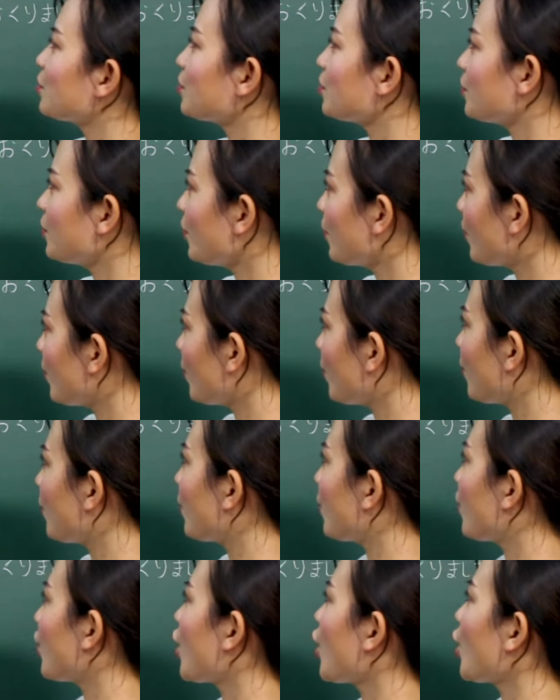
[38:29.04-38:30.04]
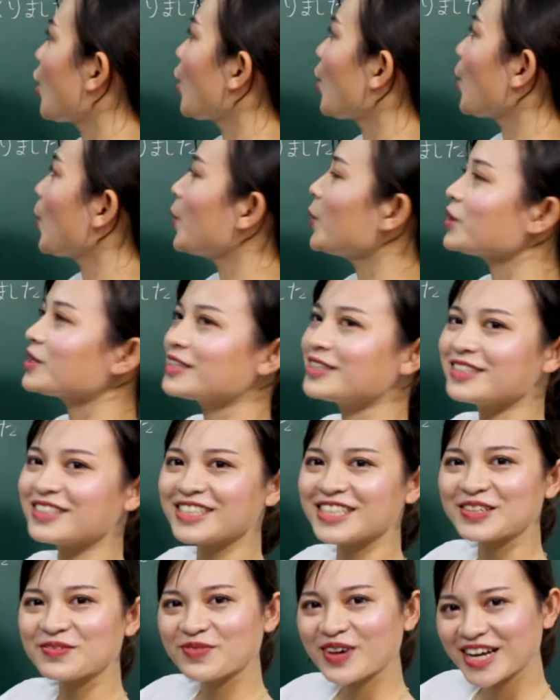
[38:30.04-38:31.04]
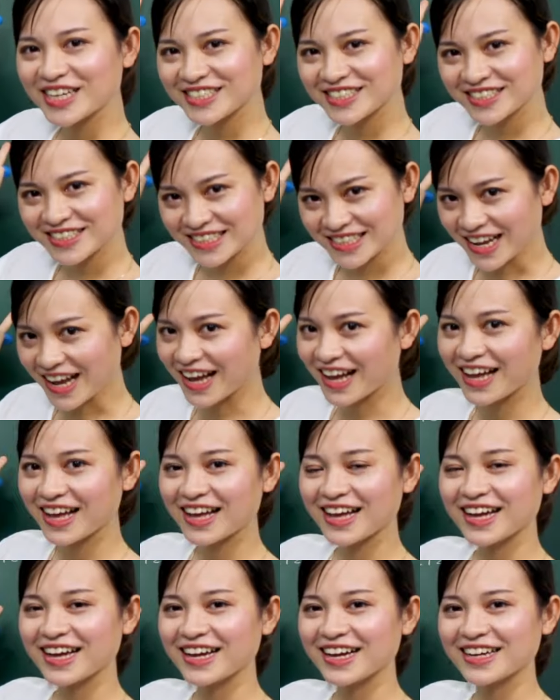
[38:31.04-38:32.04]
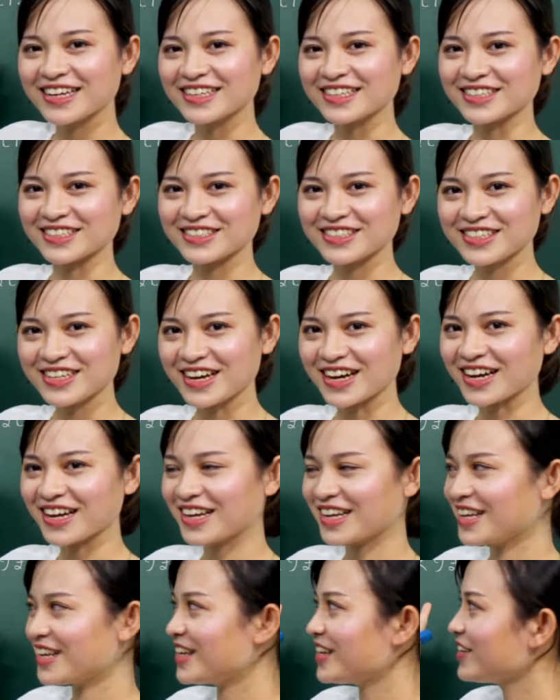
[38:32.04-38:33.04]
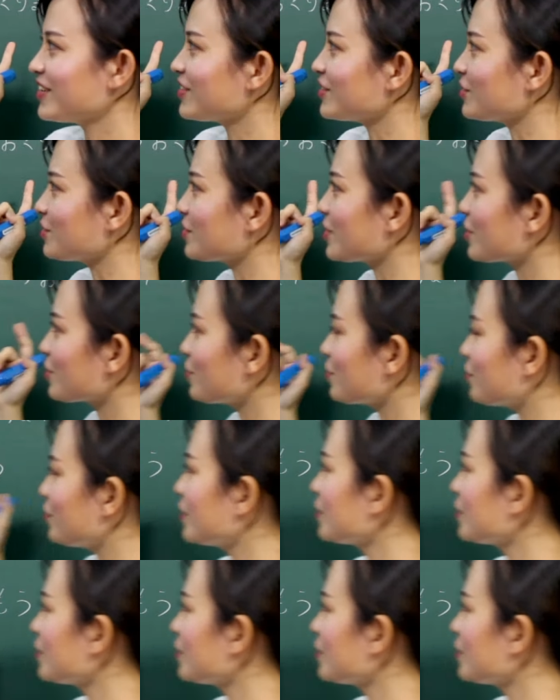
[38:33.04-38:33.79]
mô okurimashita. Được chưa nhỉ? Chúng ta cùng